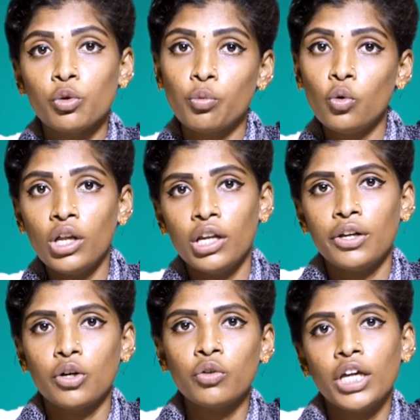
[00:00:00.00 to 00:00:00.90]
ஒரு
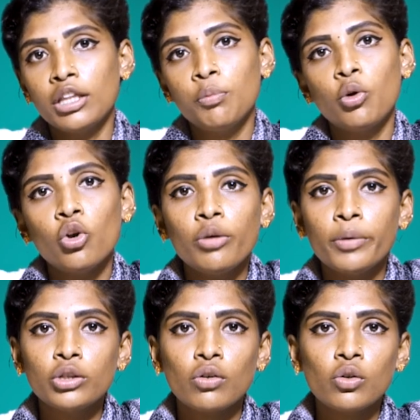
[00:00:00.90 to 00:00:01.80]
மூலையில இருக்கணும் எந்த
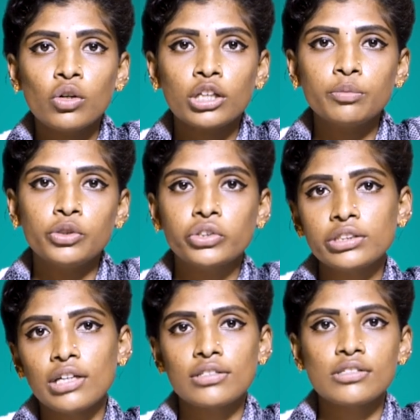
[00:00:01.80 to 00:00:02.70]
பொருளையுமே தொடக்கூடாது
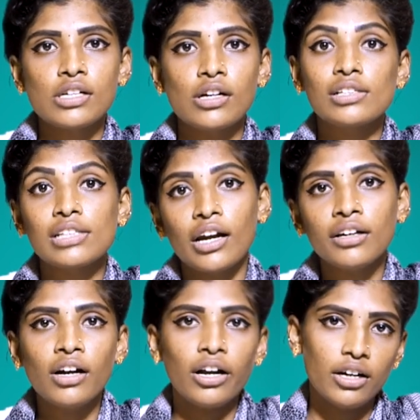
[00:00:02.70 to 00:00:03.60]
போன்ற சாஸ்திரங்கள்
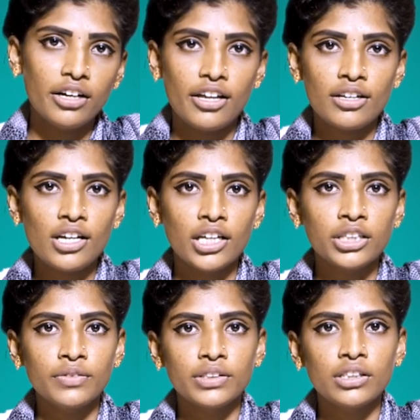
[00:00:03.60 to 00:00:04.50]
சடங்குகள்லாம் நிறைய
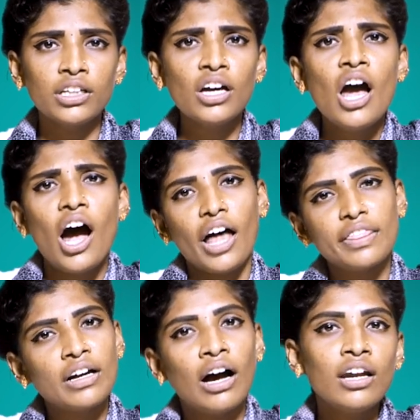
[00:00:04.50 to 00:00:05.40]
இருந்து வந்தது
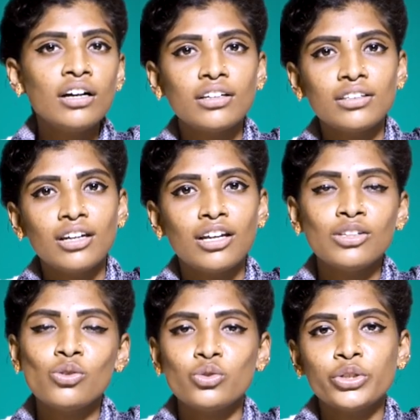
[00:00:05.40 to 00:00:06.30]
அந்த காலகட்டத்தில
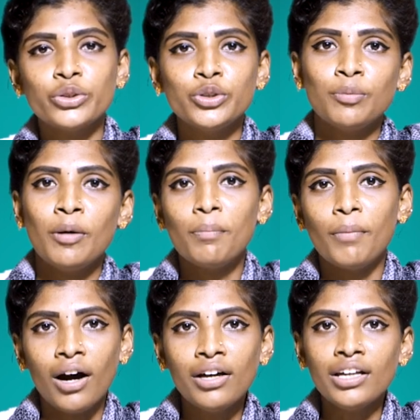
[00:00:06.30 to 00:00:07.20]
இருந்து கொஞ்சம் கொஞ்சமா
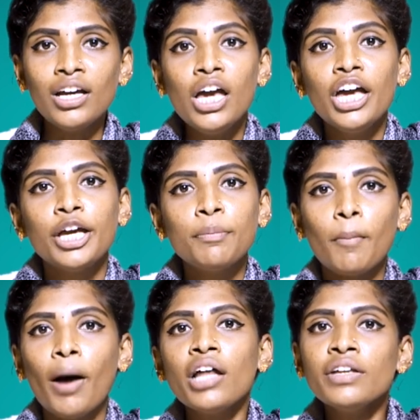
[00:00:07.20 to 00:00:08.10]
மாறி
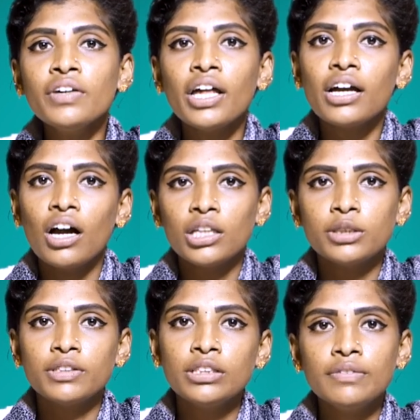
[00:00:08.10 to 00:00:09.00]
இப்ப மாதவிடாய்
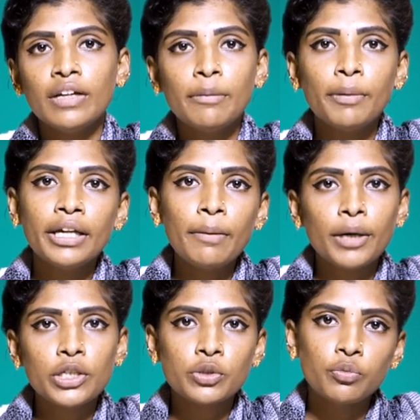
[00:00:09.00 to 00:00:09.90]
காலத்தை வந்து வெளிப்படையா
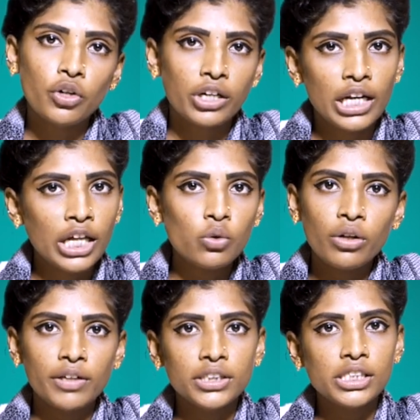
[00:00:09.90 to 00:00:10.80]
பேசும் ஒரு நிலை
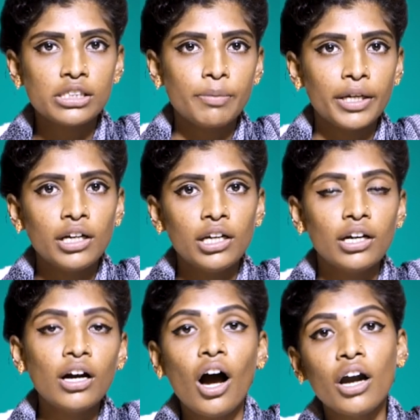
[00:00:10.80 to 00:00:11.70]
கூட வந்துருச்சு
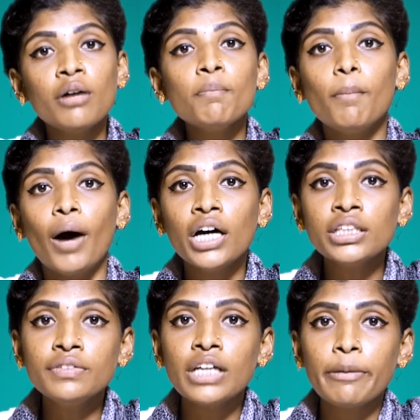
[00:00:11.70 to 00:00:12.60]
பெண்களுக்கு ஆனா
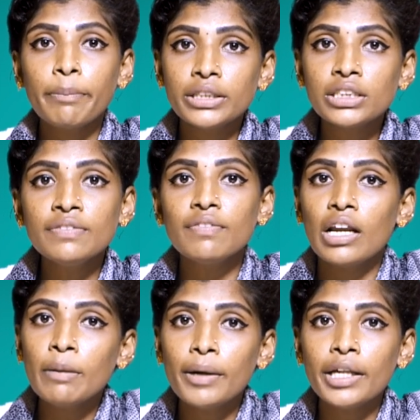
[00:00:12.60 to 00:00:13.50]
மாதவிடாய் பற்றி
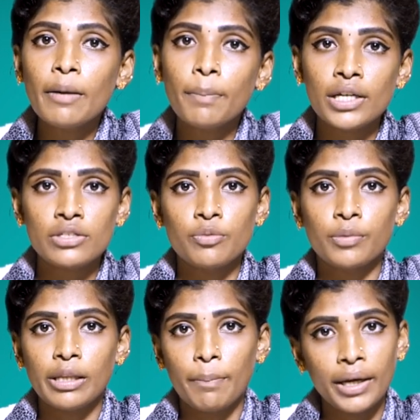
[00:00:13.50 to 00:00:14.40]
வெளிப்படையா
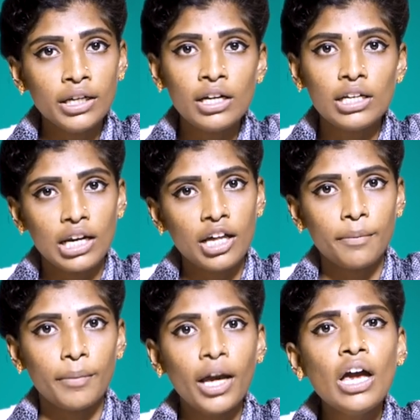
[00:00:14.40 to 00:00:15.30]
பேசும் இந்த பெண்கள்
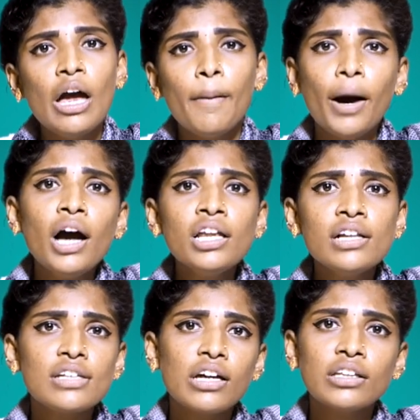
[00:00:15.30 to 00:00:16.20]
எல்லாருமே பாலியல்
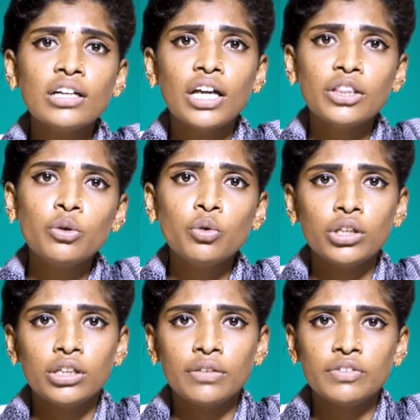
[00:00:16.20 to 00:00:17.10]
பாலியல் சார்ந்த எந்த
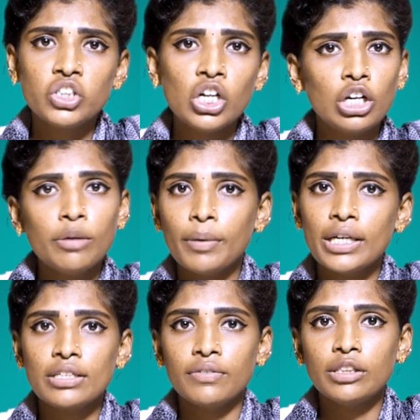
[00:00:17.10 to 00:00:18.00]
ஒரு விஷயங்களையும்
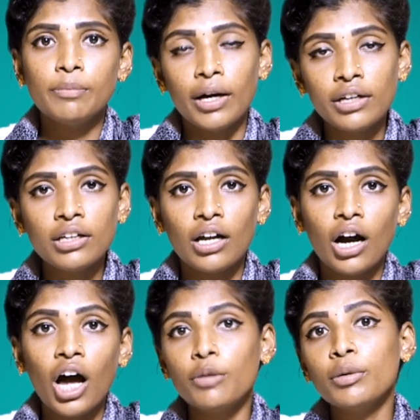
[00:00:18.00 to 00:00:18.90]
பேச வந்து
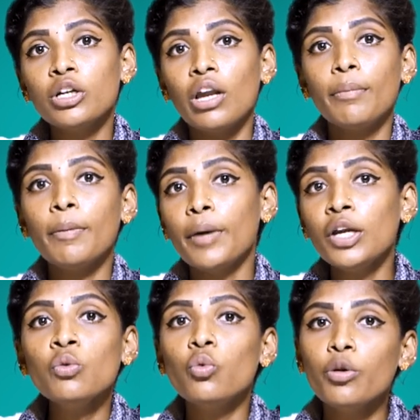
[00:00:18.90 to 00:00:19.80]
மறுக்கிறாங்க அது மட்டும் இல்லாமல்
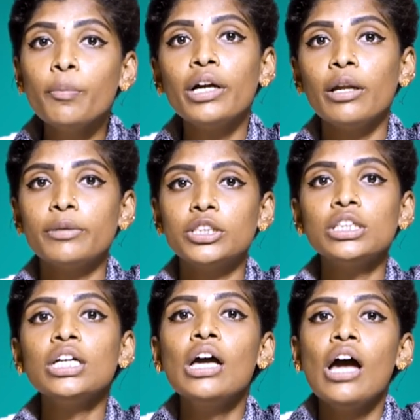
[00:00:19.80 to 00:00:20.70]
பெண் உறுப்புகளை
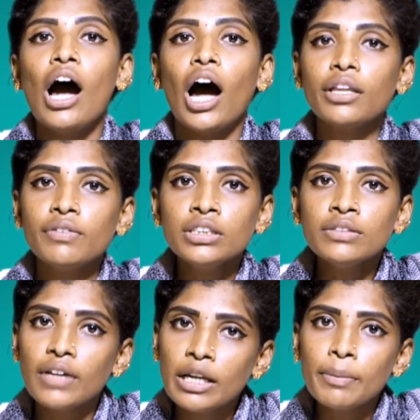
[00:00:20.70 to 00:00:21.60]
பற்றி அதை
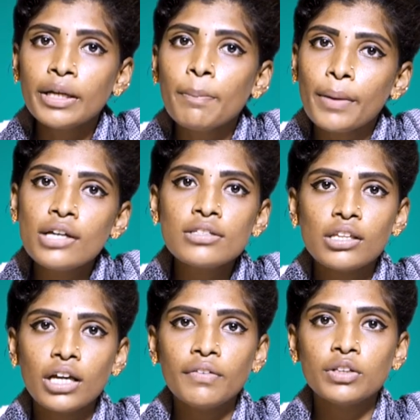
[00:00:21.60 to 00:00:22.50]
வந்து வெளிப்படையா பேசுறதுக்கே